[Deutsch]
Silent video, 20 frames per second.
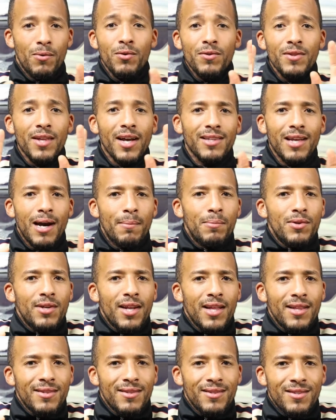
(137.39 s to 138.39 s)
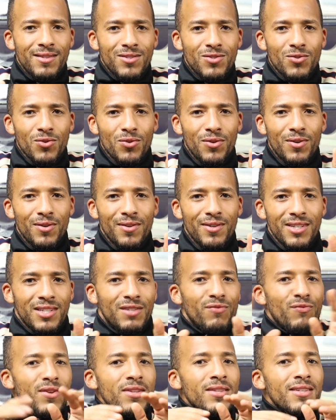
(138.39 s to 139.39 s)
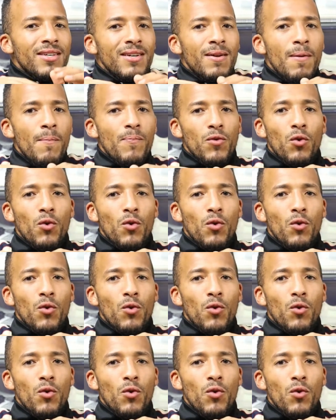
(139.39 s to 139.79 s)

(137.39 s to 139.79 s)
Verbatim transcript: 100 Abonnenten. So, ich finde,